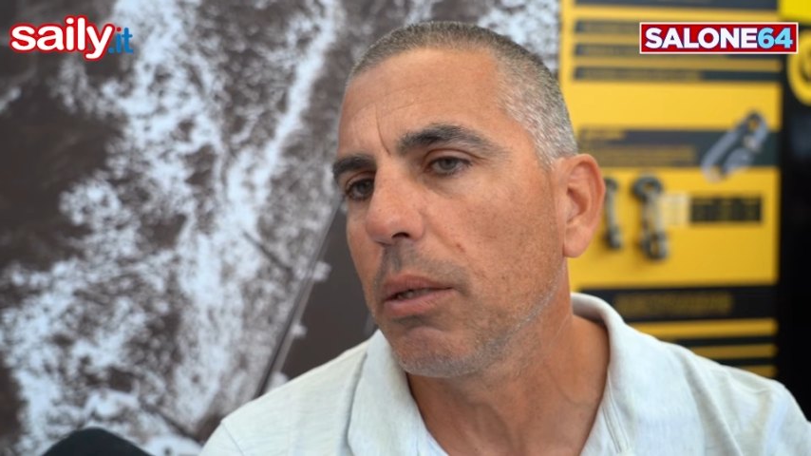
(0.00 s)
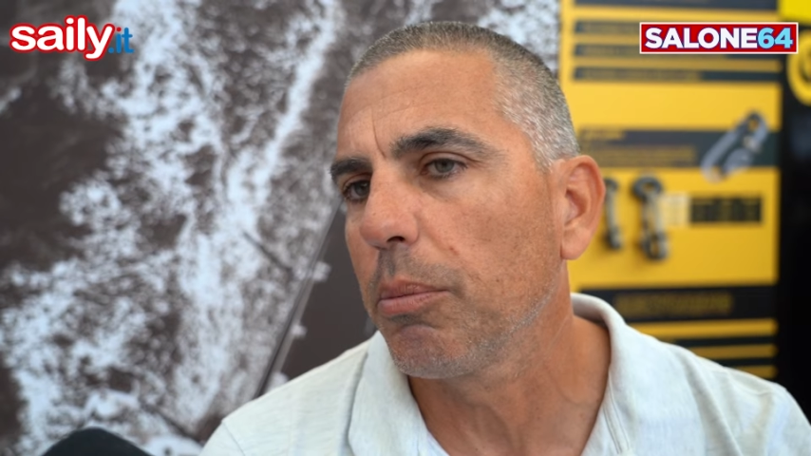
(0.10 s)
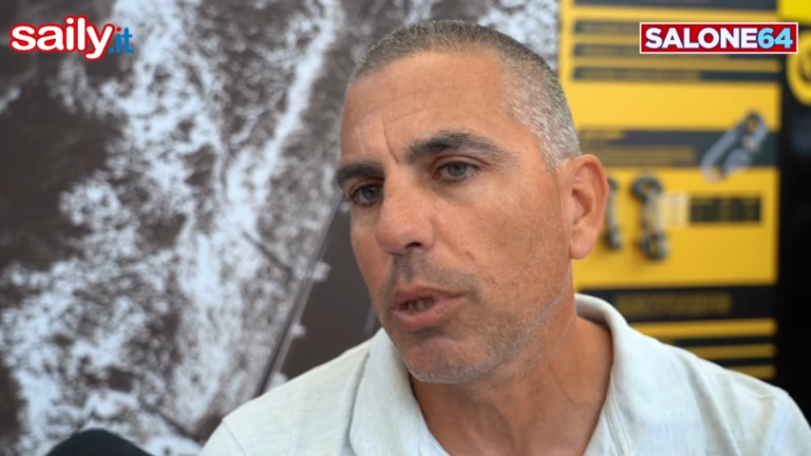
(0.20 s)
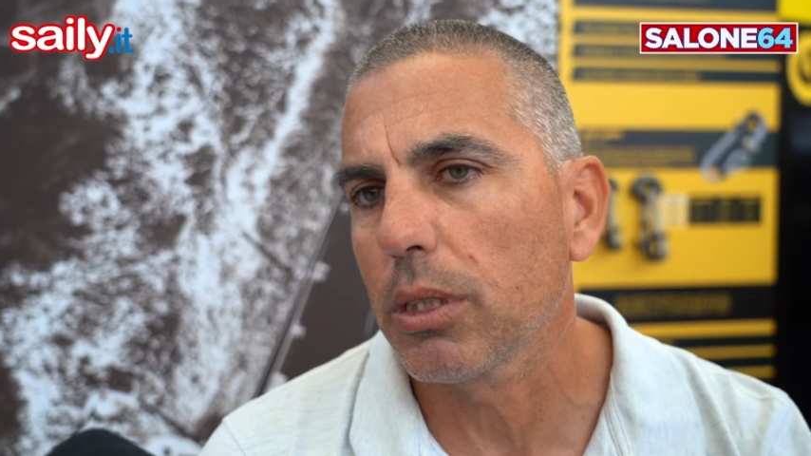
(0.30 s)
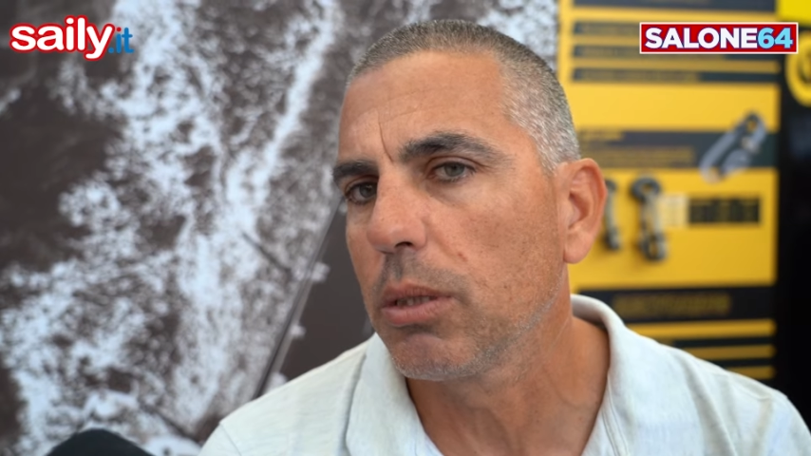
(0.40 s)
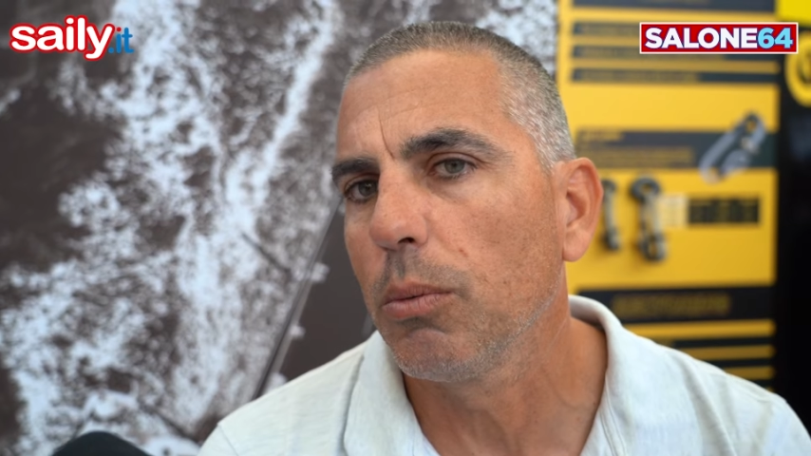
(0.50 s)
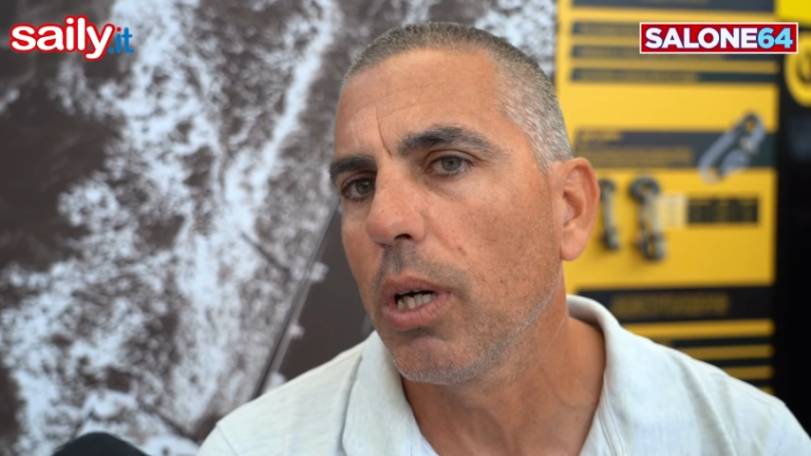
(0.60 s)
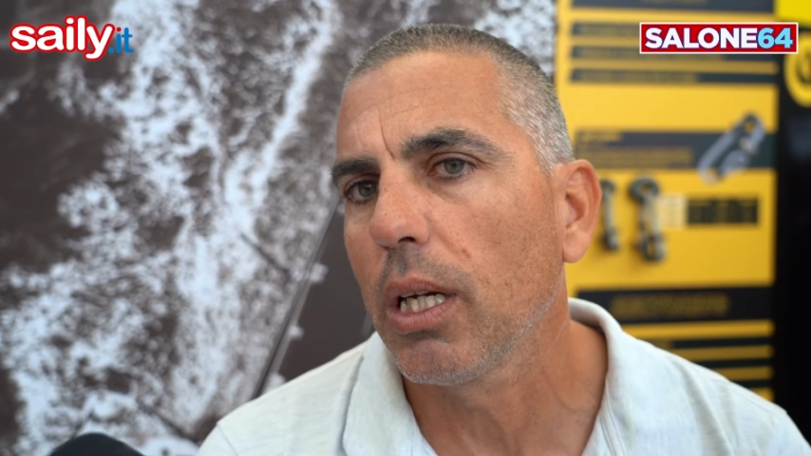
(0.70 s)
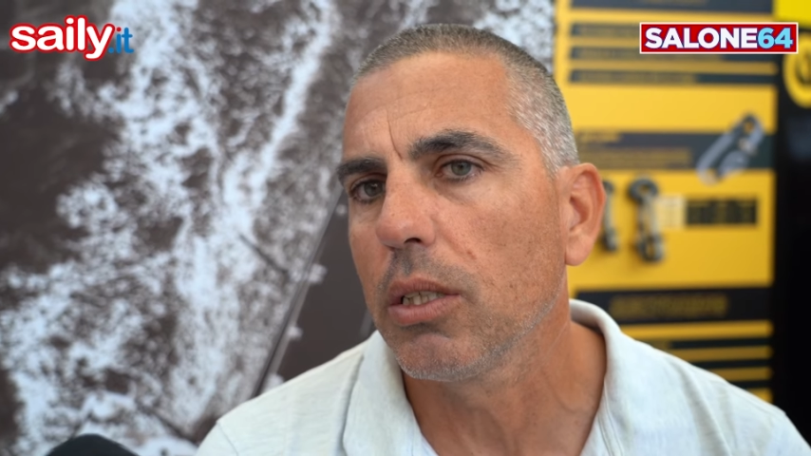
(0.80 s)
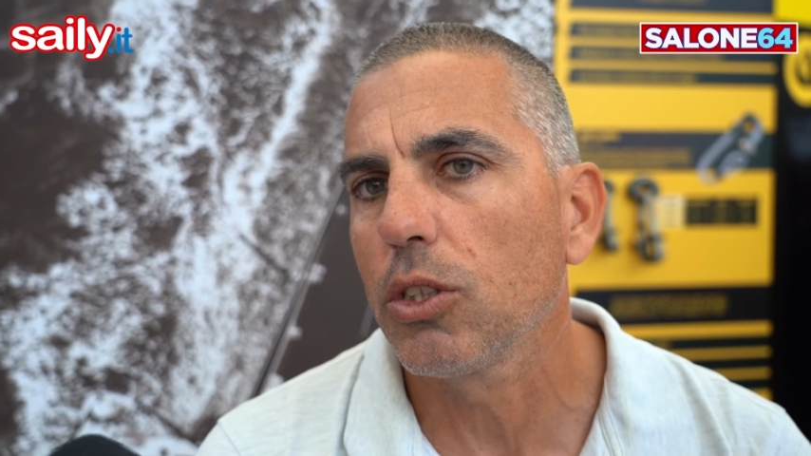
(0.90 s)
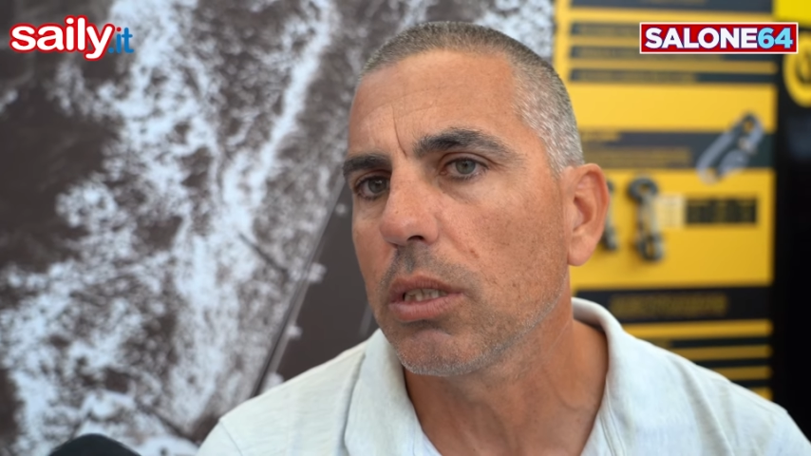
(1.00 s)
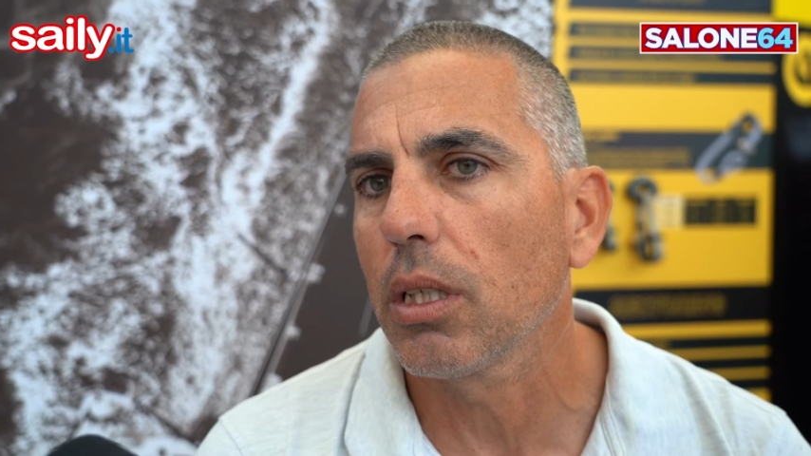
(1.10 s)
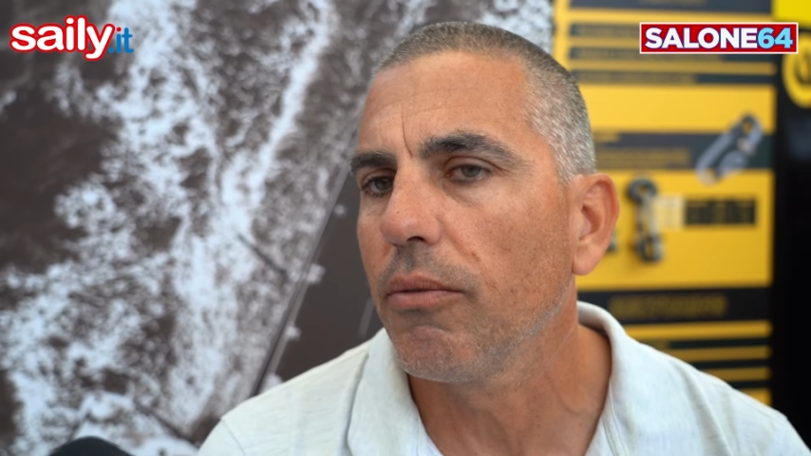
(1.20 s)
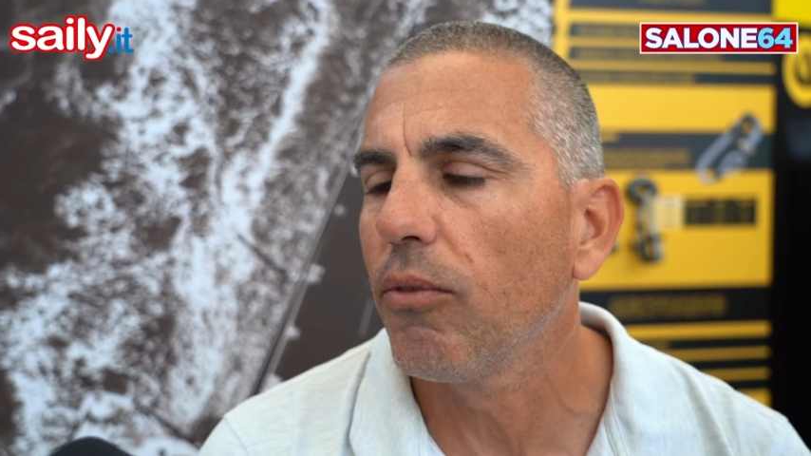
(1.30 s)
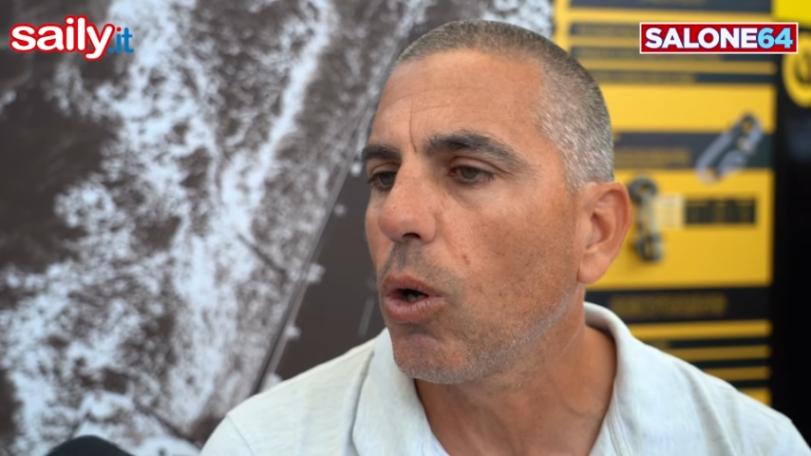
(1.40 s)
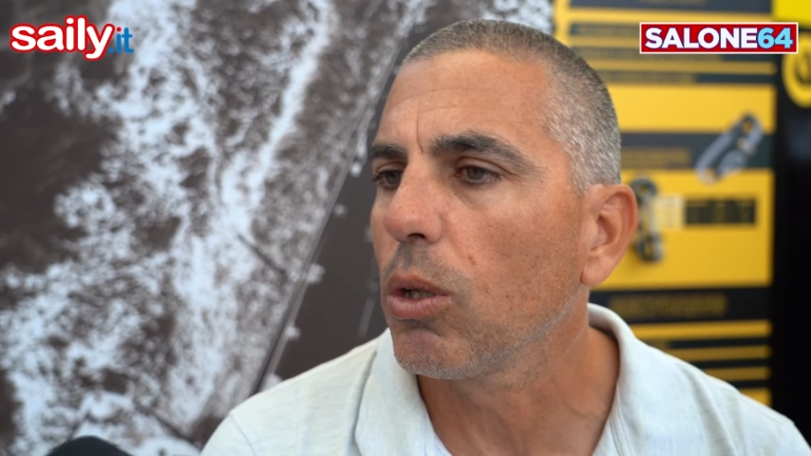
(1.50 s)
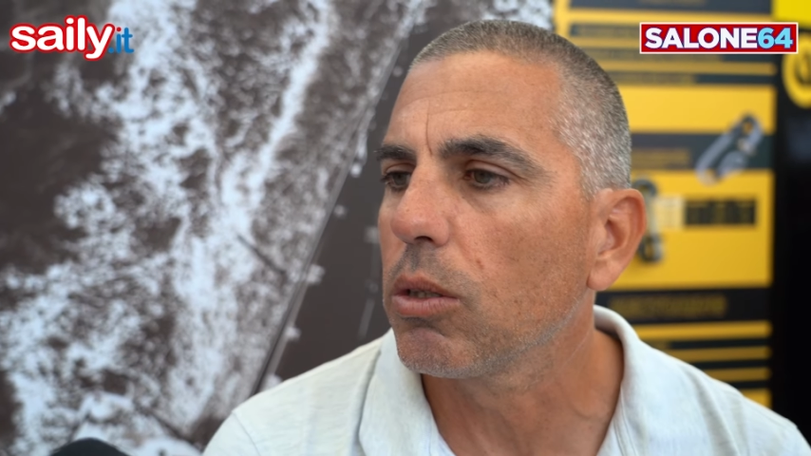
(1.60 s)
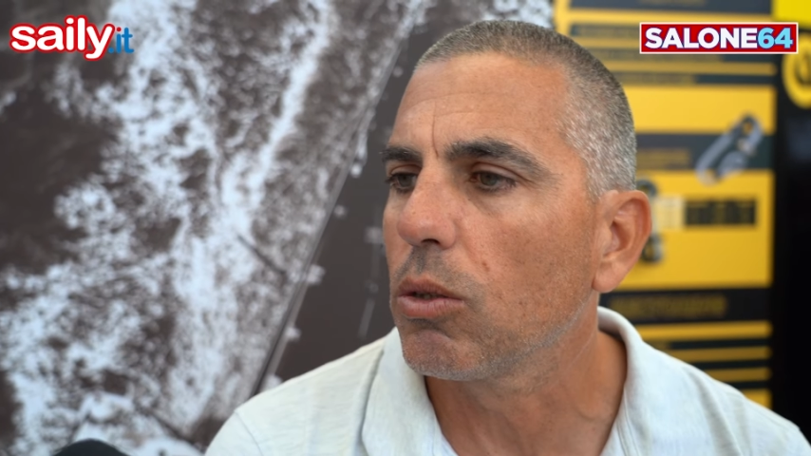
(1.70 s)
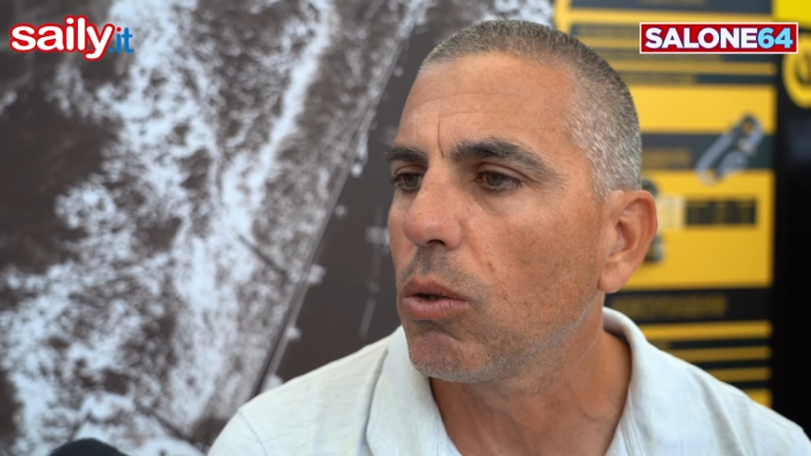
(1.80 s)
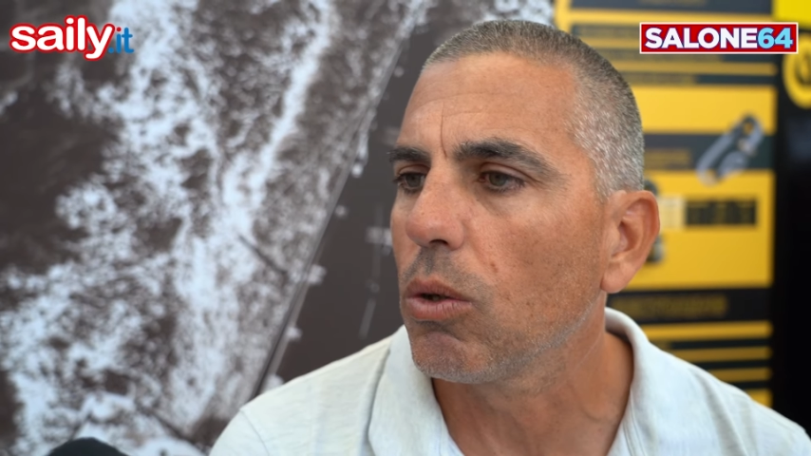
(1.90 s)
il prossimo anno, eccetera, è
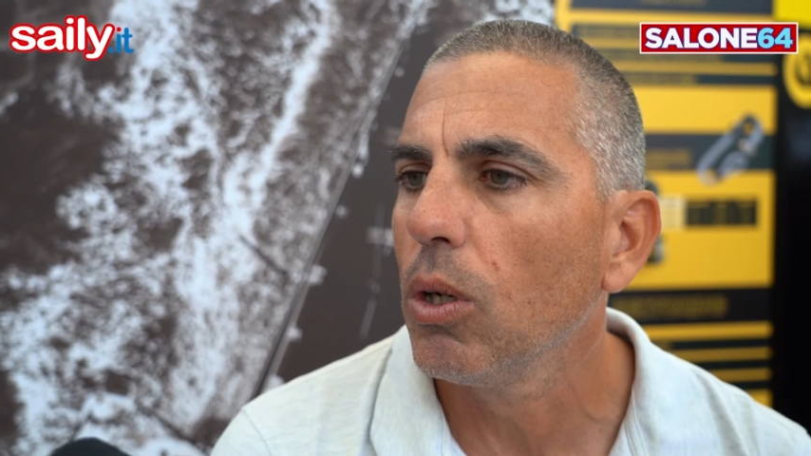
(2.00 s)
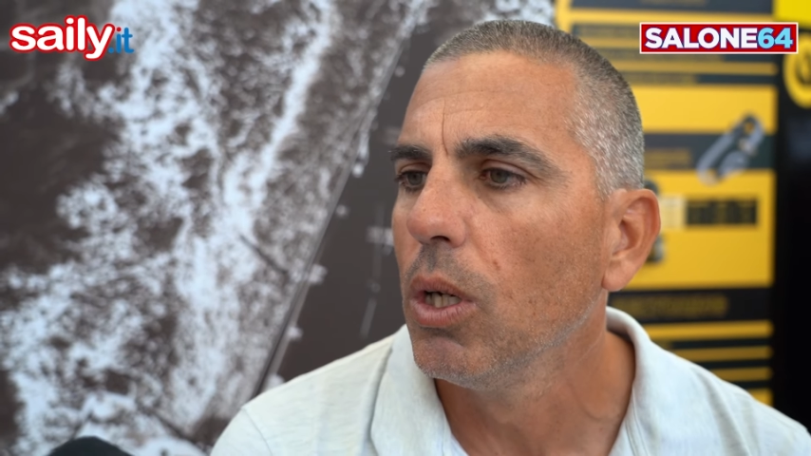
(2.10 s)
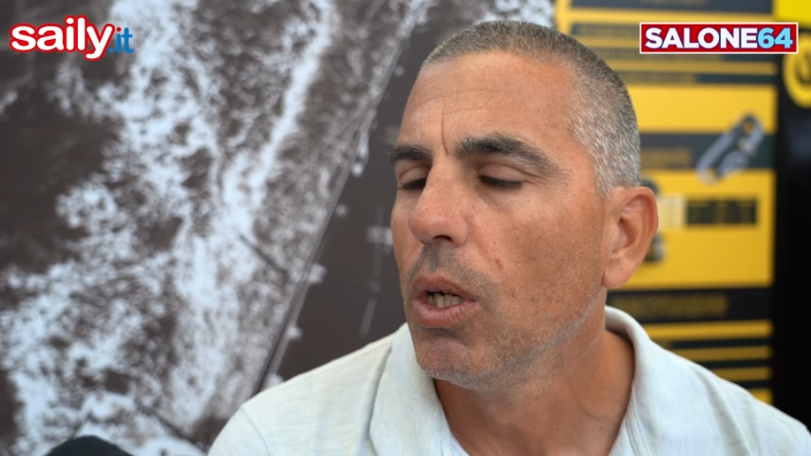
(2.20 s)
volto